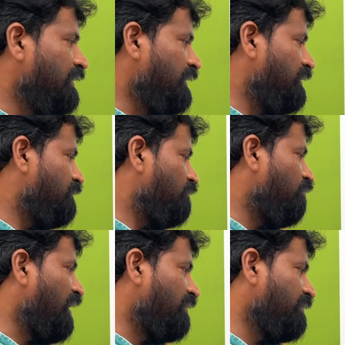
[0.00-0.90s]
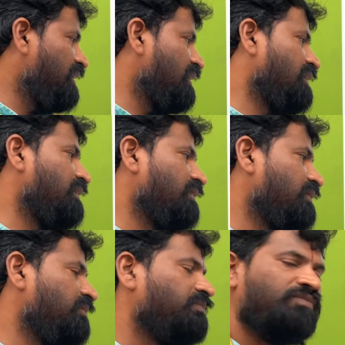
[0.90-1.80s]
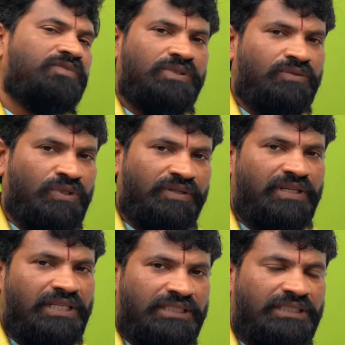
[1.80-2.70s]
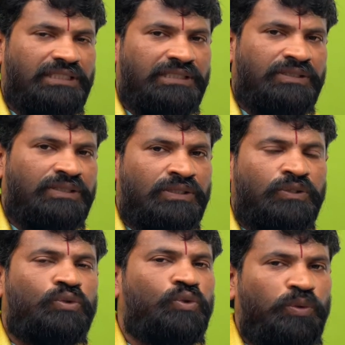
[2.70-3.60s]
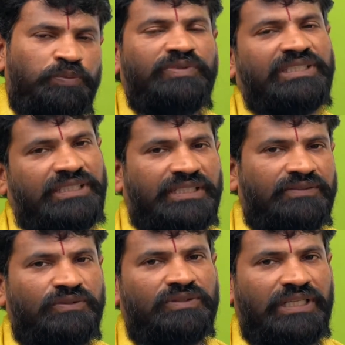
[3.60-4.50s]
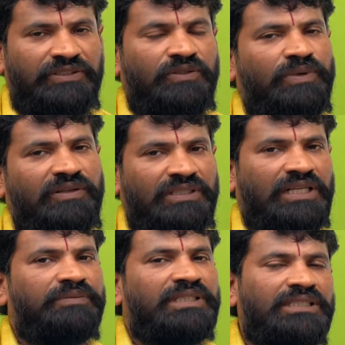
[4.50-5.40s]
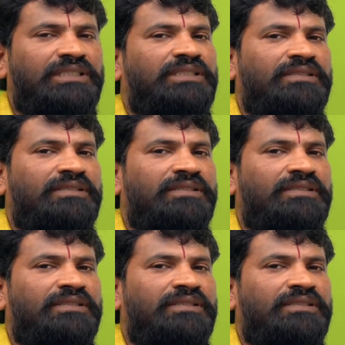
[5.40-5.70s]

ఈ పడమర ఉన్న వాళ్ళకి తూర్పు వ్యతిరేకం అవుతుంది ఐదో భావం కాబట్టి